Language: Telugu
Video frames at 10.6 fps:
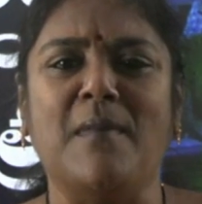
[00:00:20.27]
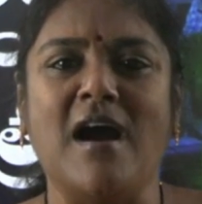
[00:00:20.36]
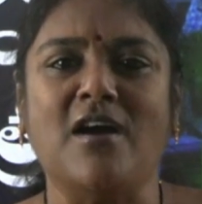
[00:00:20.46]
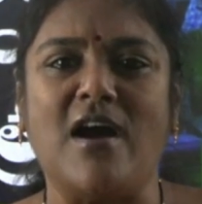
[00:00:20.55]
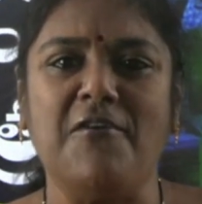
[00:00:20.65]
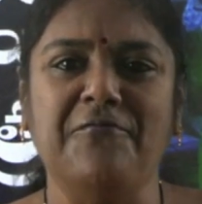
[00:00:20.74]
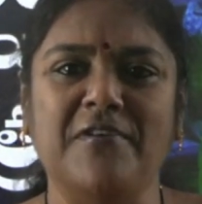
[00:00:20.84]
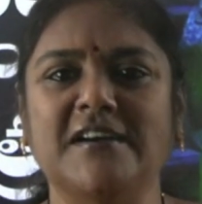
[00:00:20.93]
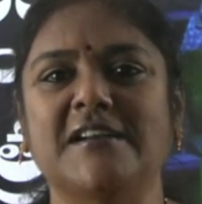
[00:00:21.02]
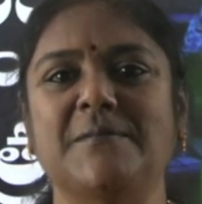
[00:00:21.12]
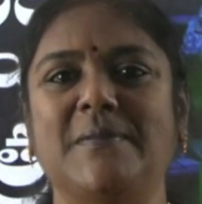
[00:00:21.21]
మాకు
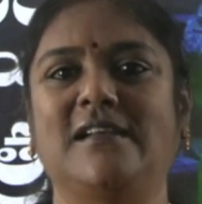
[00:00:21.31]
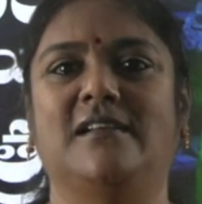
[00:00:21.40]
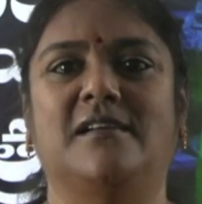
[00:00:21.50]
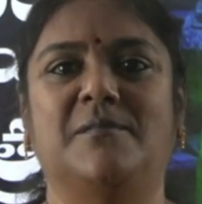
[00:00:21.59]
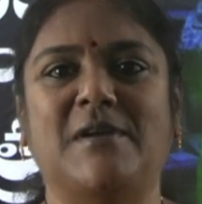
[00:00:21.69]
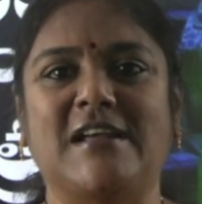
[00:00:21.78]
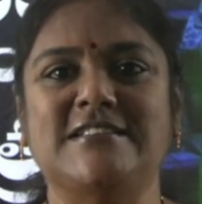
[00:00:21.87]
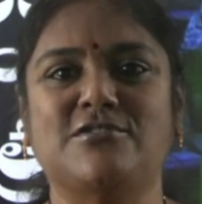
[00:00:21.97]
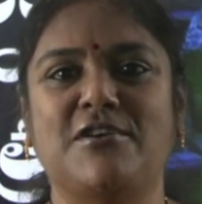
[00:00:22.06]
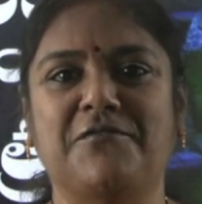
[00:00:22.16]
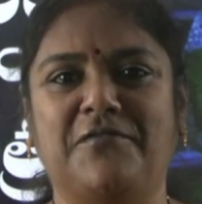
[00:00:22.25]
అఫోర్డబుల్
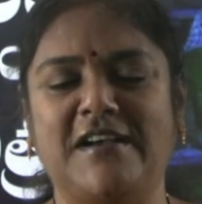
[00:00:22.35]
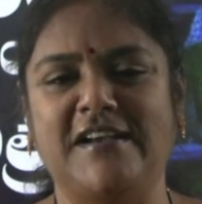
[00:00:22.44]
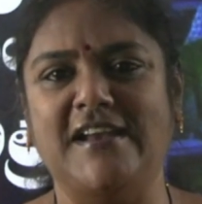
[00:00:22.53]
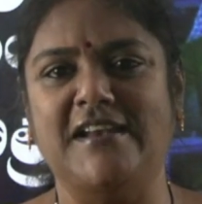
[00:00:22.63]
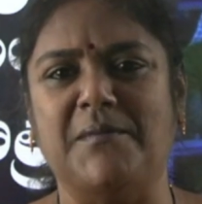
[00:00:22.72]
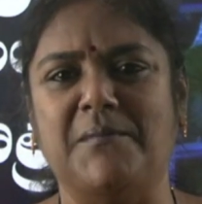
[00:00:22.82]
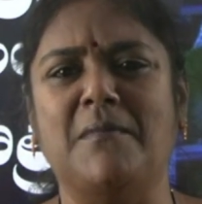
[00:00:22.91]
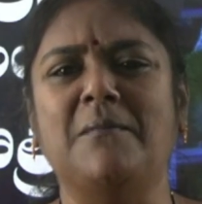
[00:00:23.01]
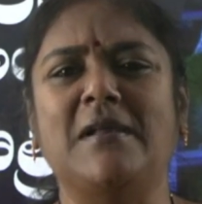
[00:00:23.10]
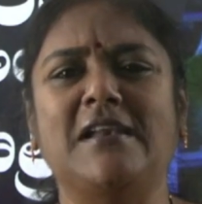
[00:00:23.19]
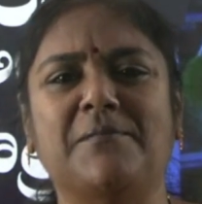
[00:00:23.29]
ప్రైస్లో ఇవ్వండి అని
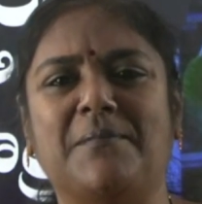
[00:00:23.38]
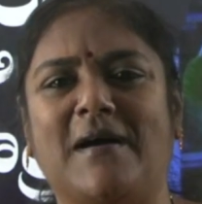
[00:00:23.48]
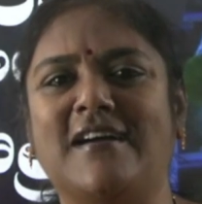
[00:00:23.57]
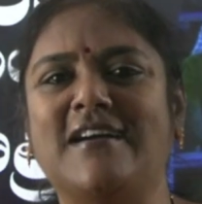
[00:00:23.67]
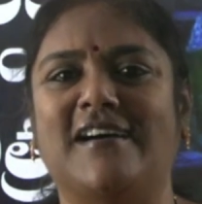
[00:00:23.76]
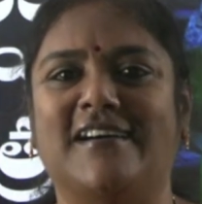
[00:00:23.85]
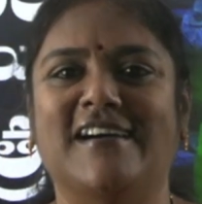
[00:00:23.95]
మమ్మల్ని బాగా